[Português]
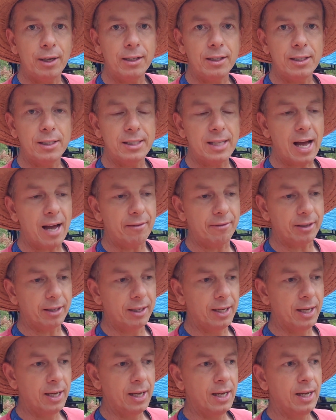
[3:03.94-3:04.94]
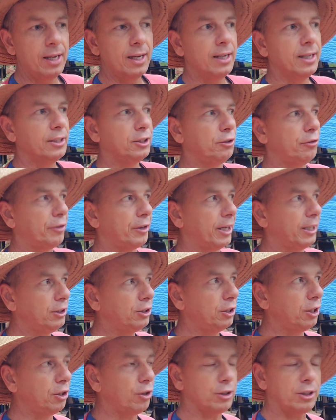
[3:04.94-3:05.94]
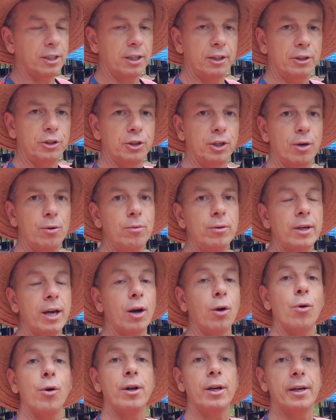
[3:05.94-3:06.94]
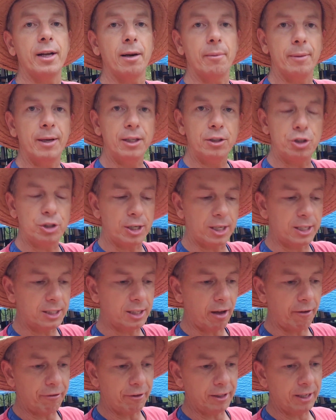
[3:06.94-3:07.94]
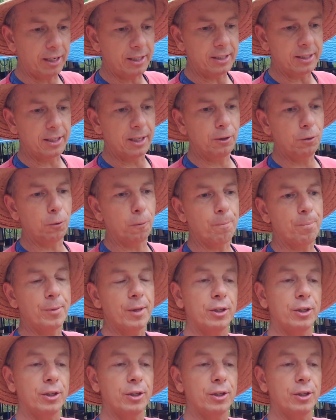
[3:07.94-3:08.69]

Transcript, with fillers: ainda estava. Diferente de nossa região, que agora realmente já está finalizando,